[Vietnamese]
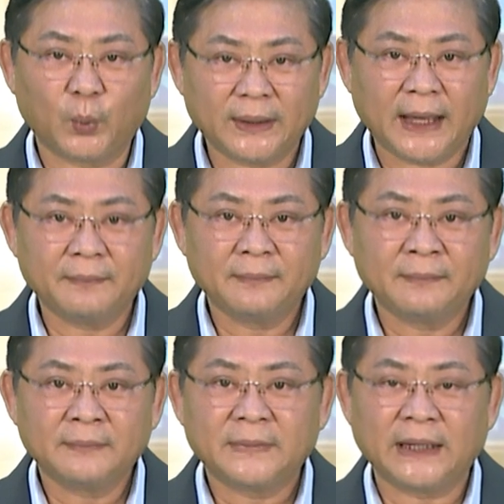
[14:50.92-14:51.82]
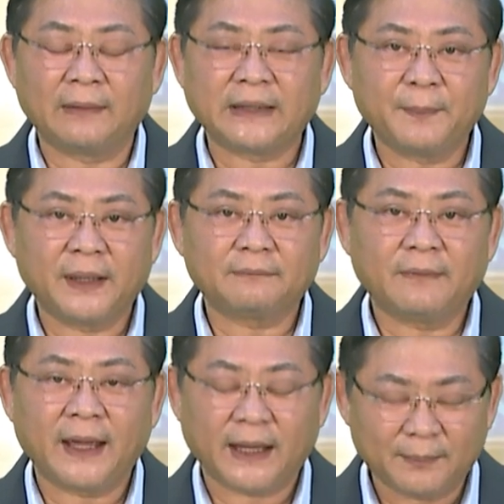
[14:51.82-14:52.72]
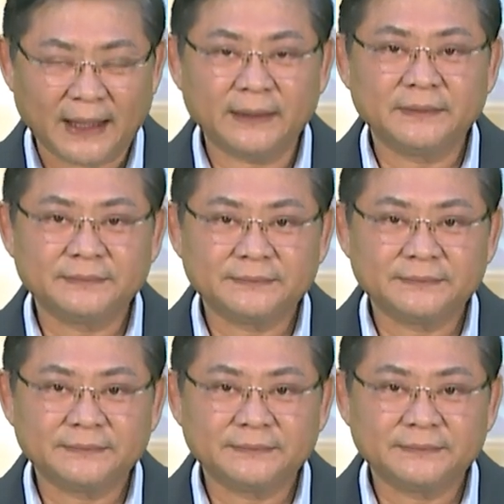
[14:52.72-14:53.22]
Quảng Nam. Chào tạm biệt và hẹn gặp lại.